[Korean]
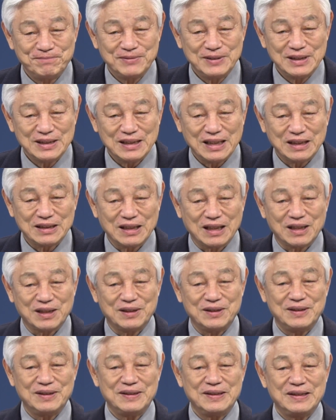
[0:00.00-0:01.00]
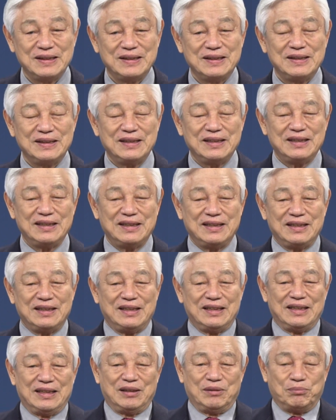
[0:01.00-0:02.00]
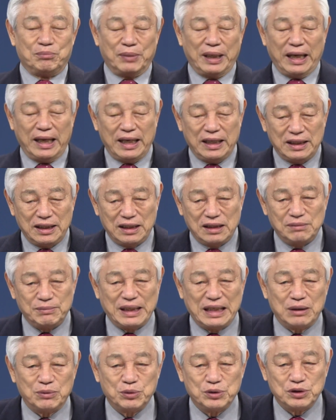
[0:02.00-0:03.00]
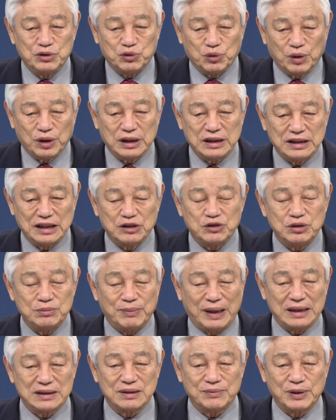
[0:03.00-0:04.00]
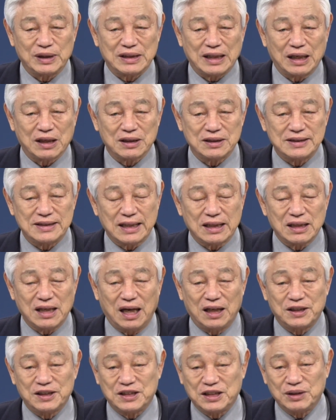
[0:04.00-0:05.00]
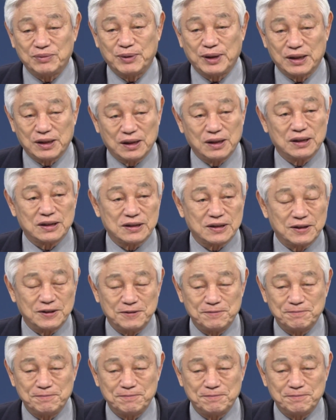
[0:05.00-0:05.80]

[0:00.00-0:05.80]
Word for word: 사탄은 매일매일 우리 속에 예수님 말씀과 다른 생각을 집어넣어서